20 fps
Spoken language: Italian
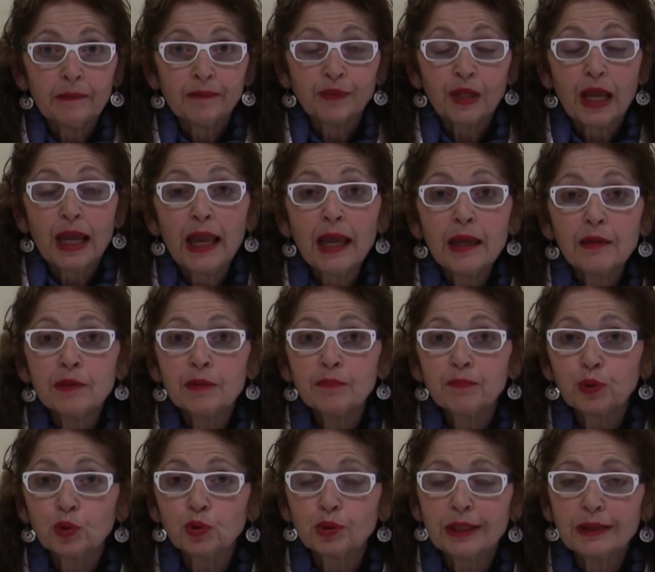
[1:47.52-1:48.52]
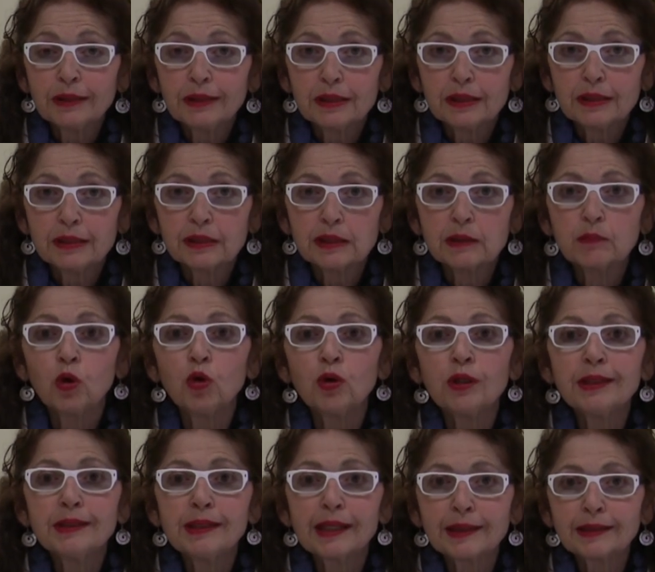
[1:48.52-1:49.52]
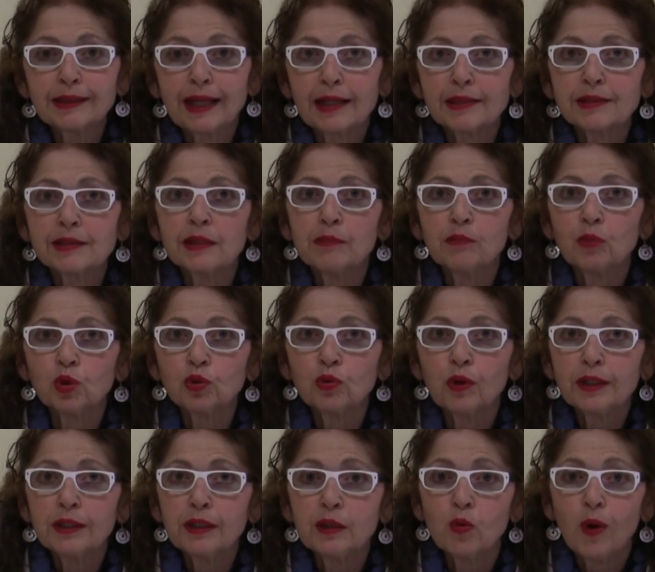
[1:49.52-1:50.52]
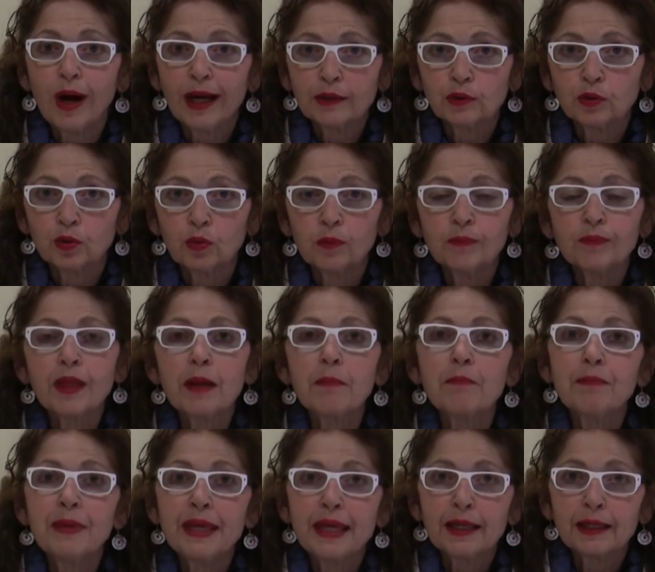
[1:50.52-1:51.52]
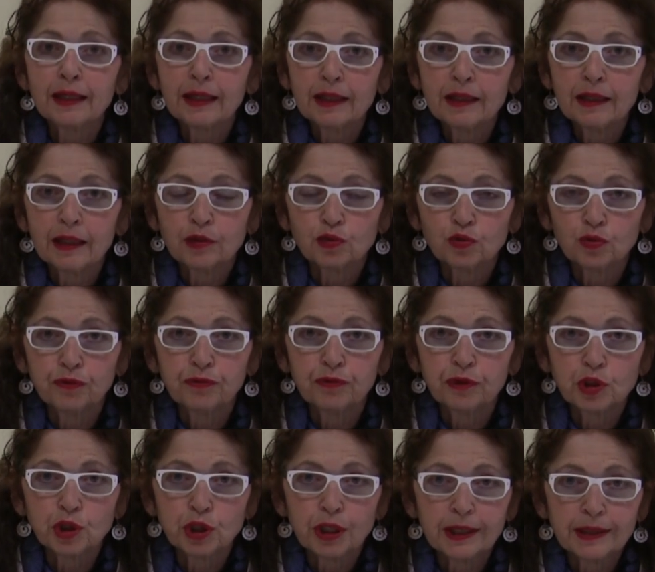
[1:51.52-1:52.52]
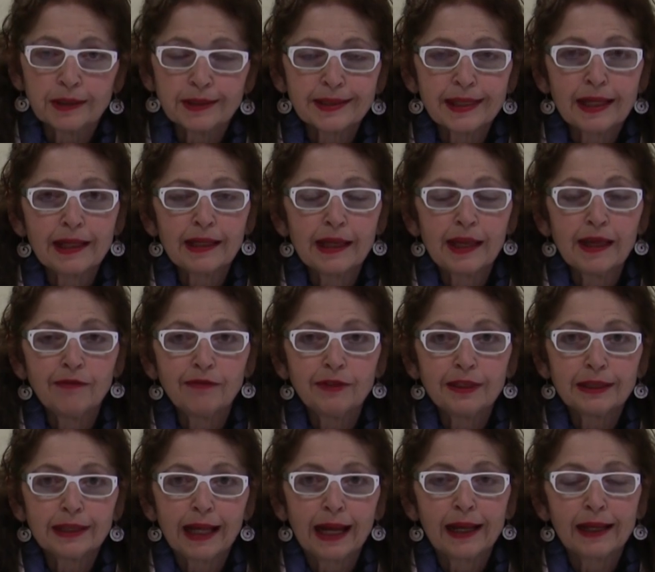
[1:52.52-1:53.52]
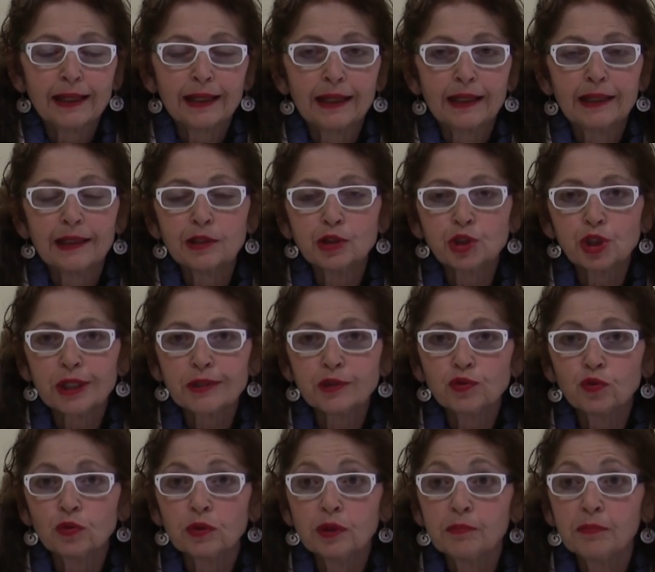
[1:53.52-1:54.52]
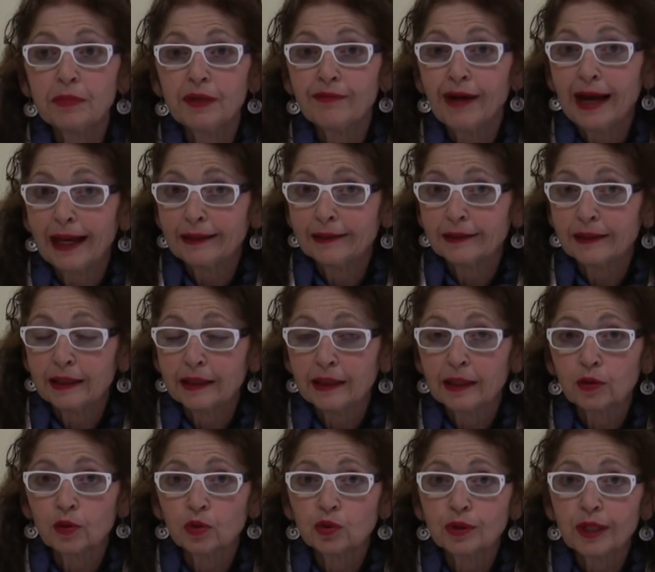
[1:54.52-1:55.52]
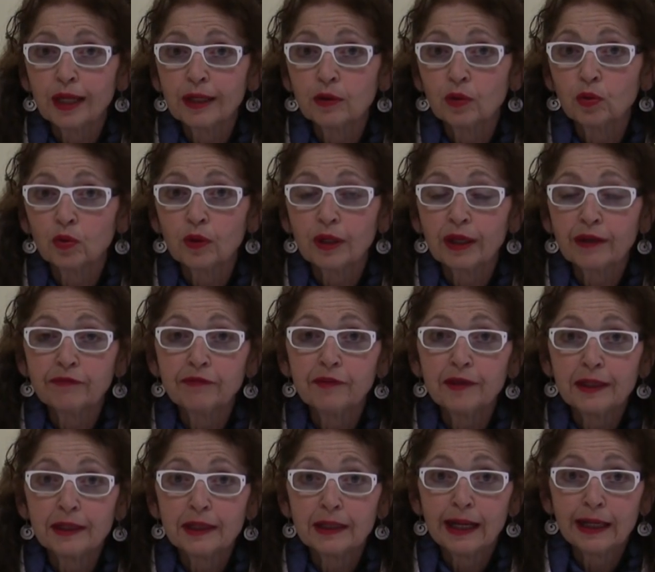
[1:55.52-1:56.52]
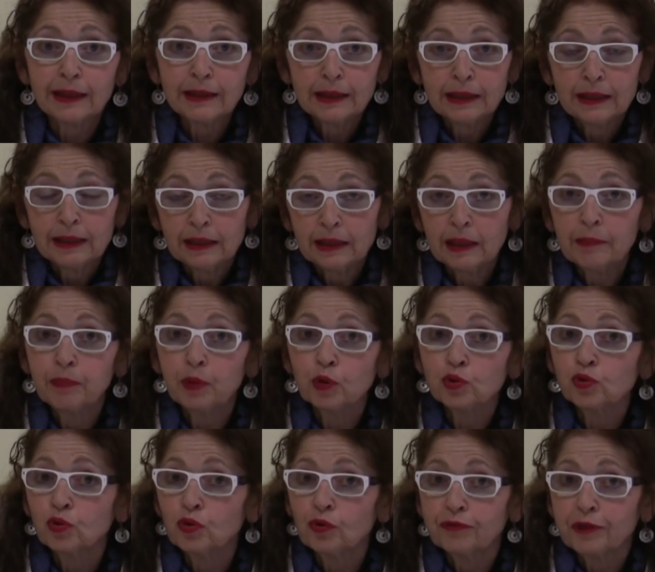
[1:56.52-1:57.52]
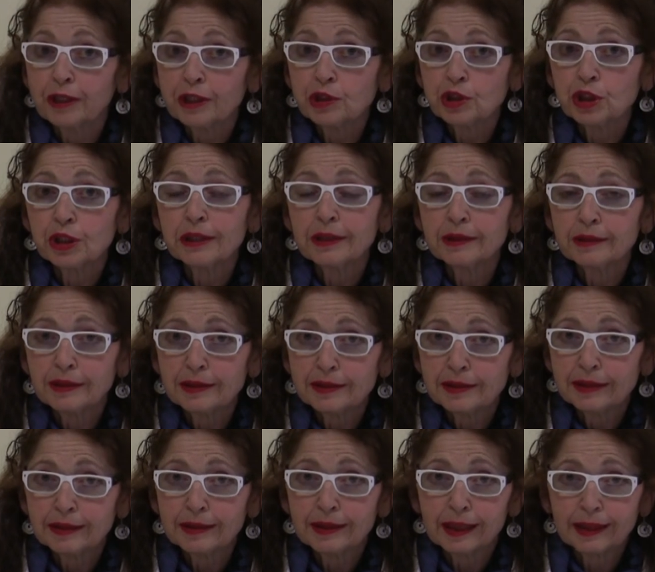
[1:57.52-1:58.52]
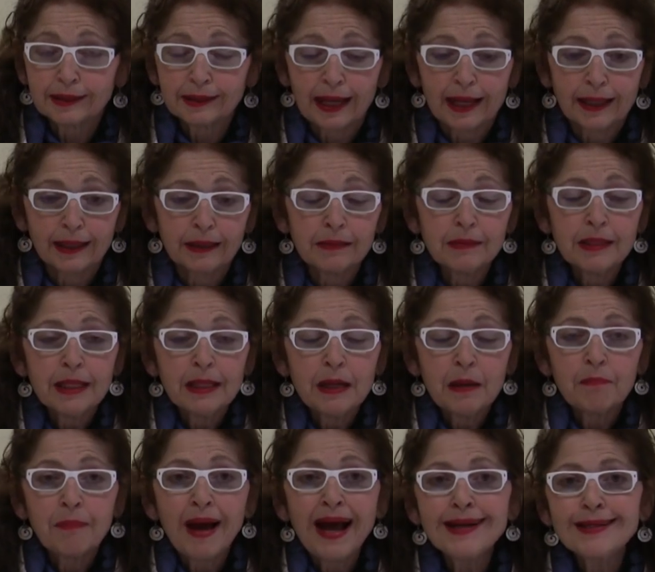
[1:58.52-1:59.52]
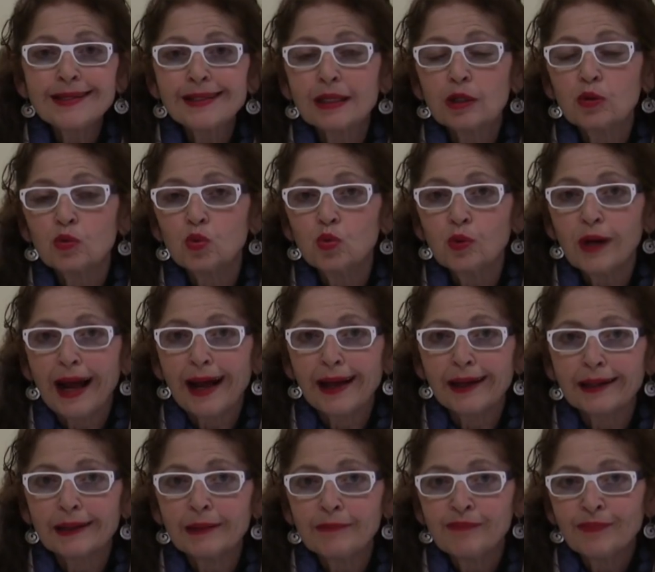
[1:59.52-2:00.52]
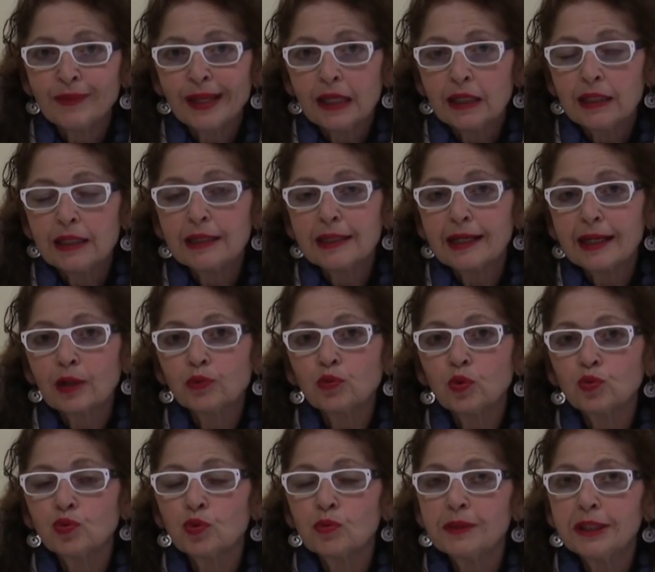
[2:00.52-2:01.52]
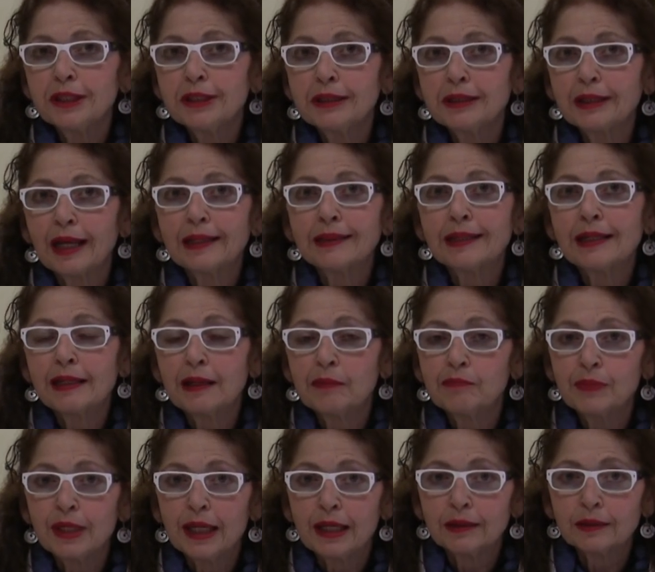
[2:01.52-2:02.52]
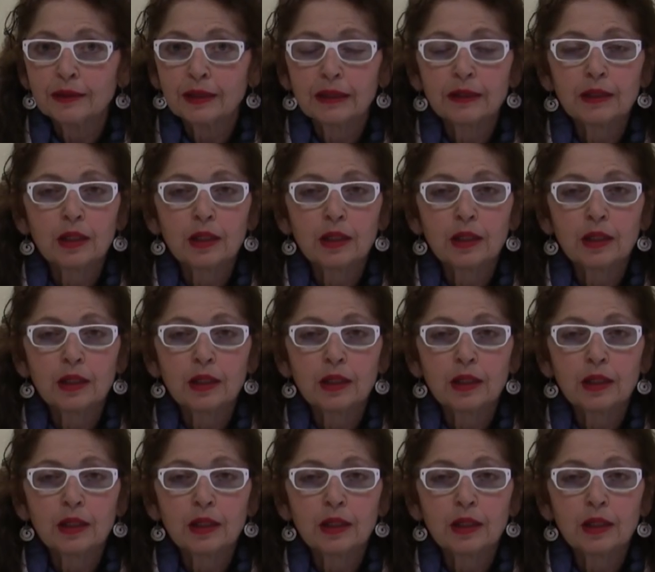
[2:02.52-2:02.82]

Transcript: è importantissimo idratarsi in modo adeguato, bere a sufficienza, evitare l'eccesso di bevande che contengono caffeina che possono farci disidratare, ma anche curare il grado di umidità dell'ambiente nel